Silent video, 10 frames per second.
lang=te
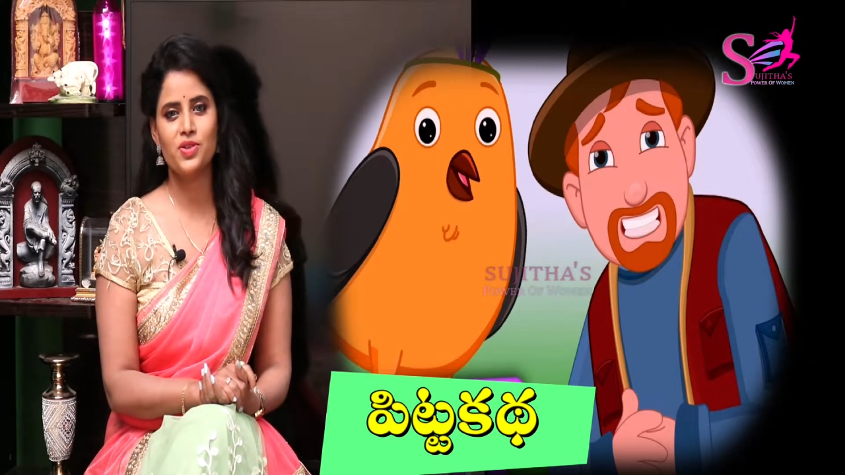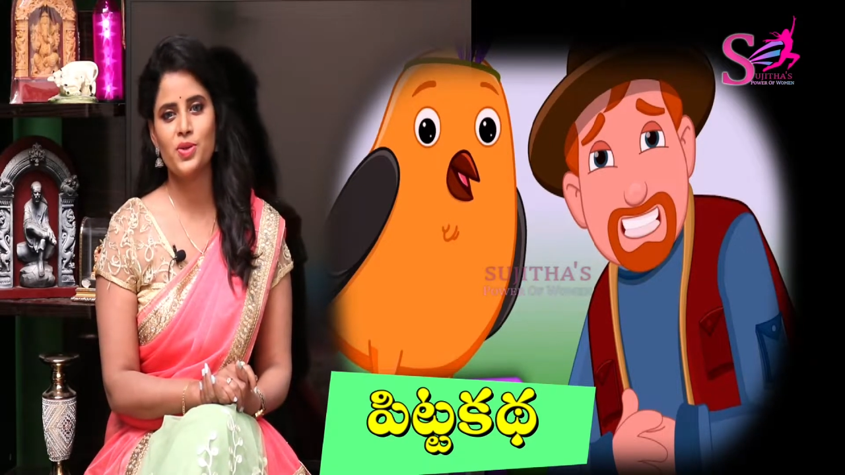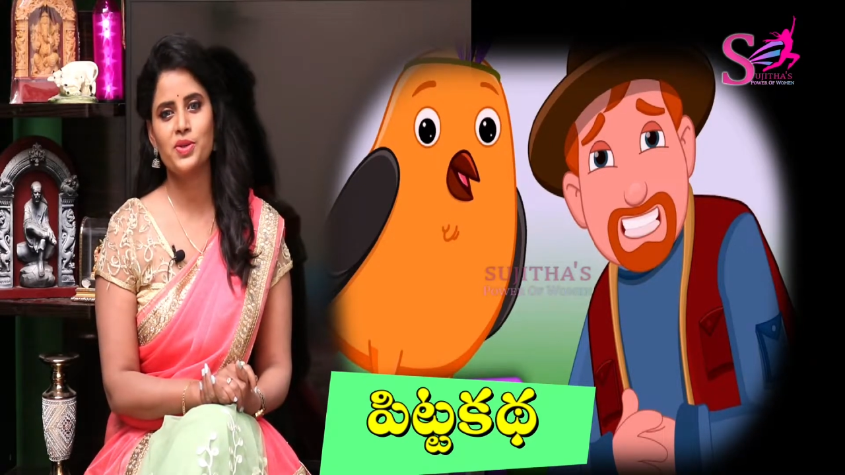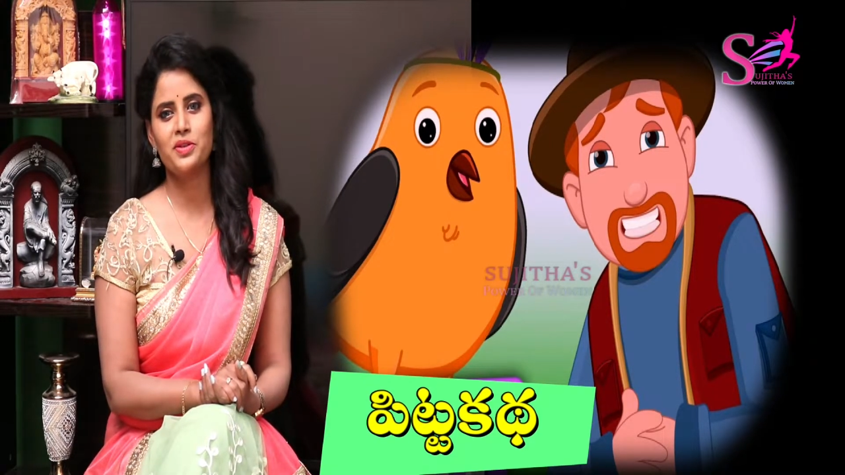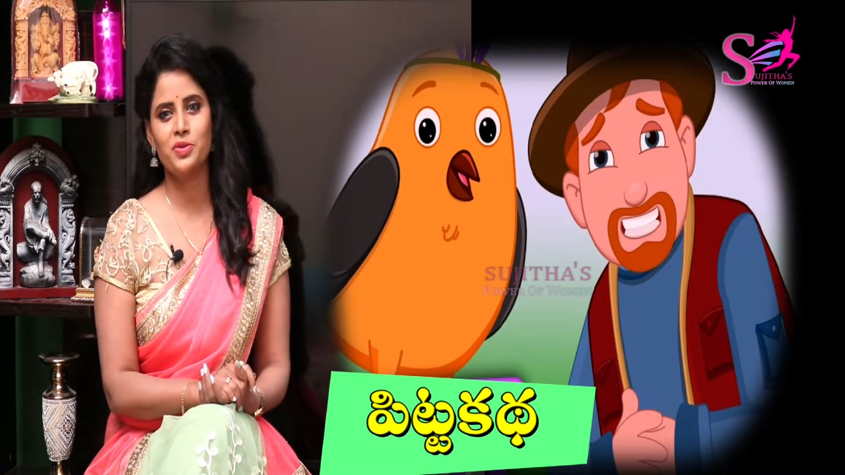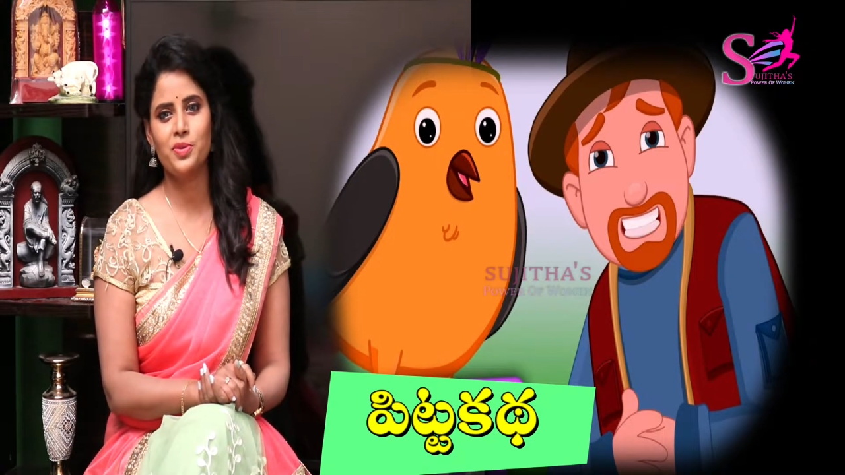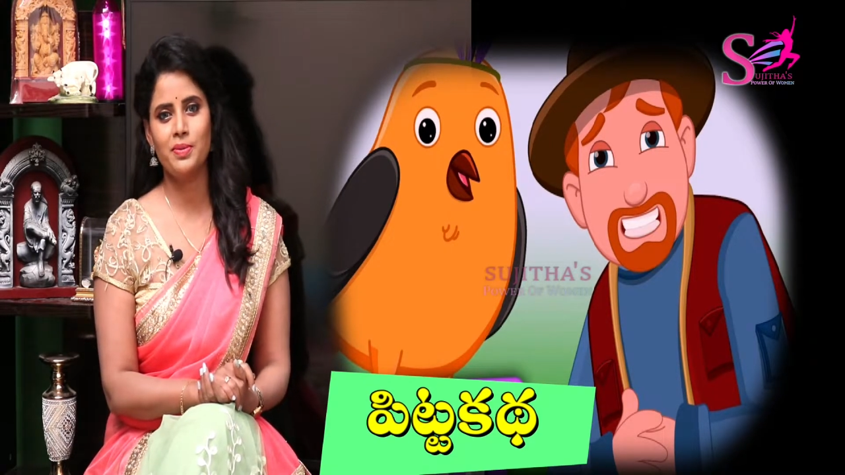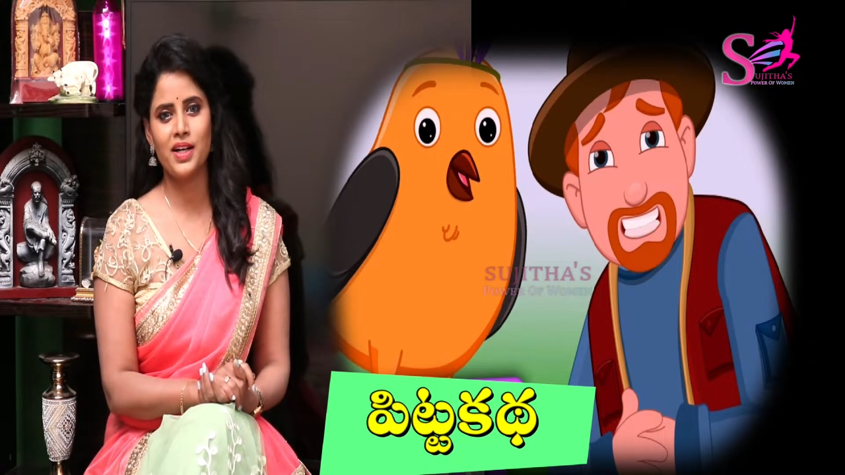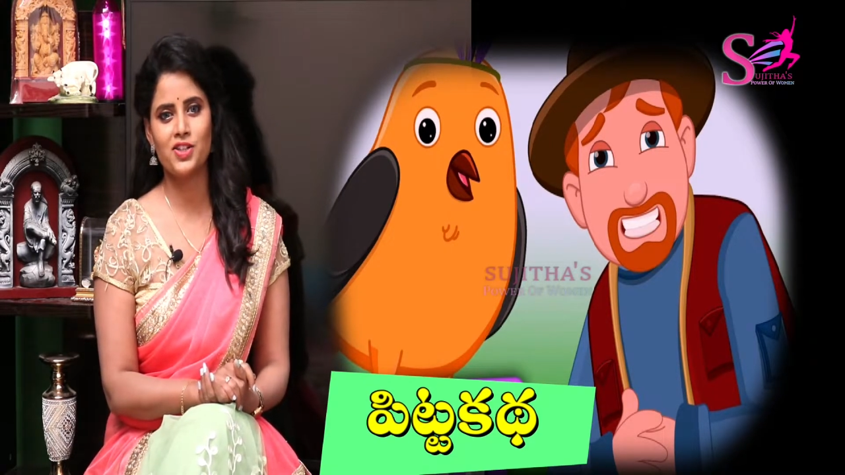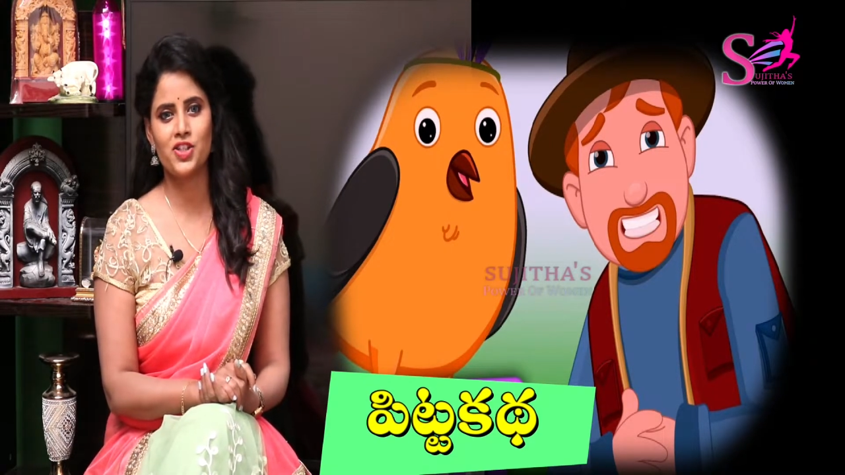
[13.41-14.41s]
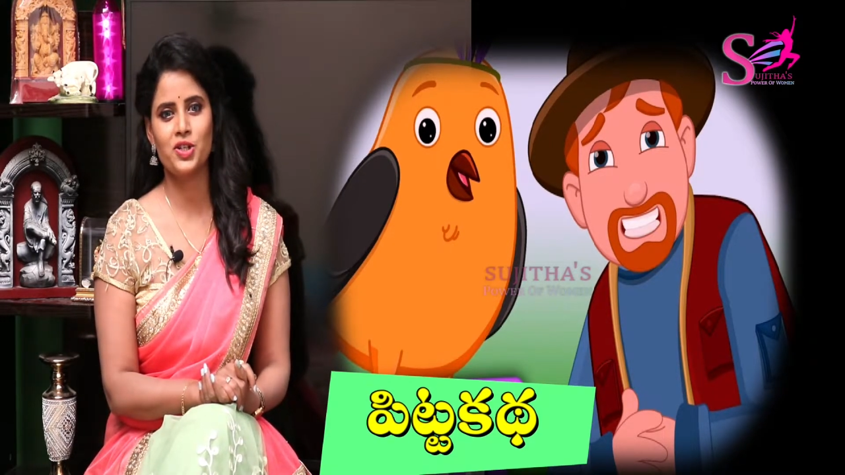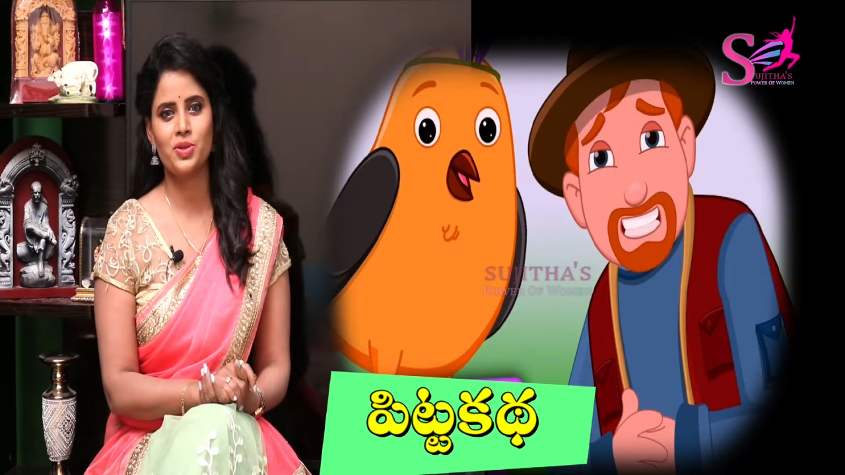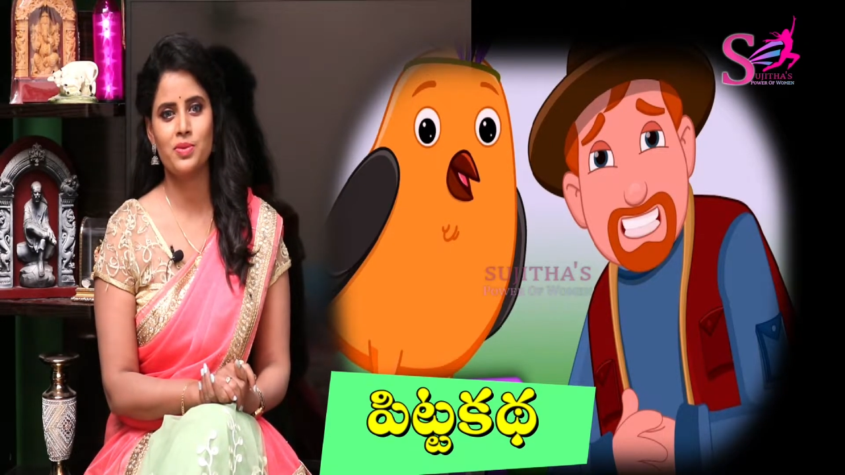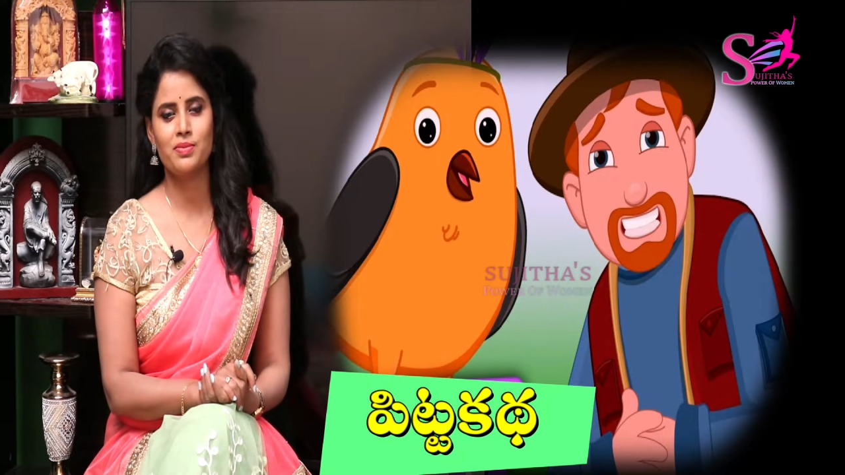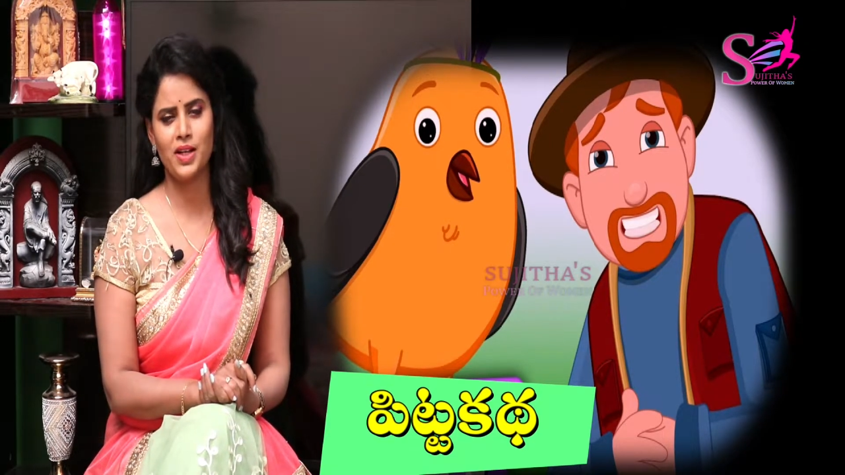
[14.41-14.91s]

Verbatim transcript: యోగులు మహర్షులు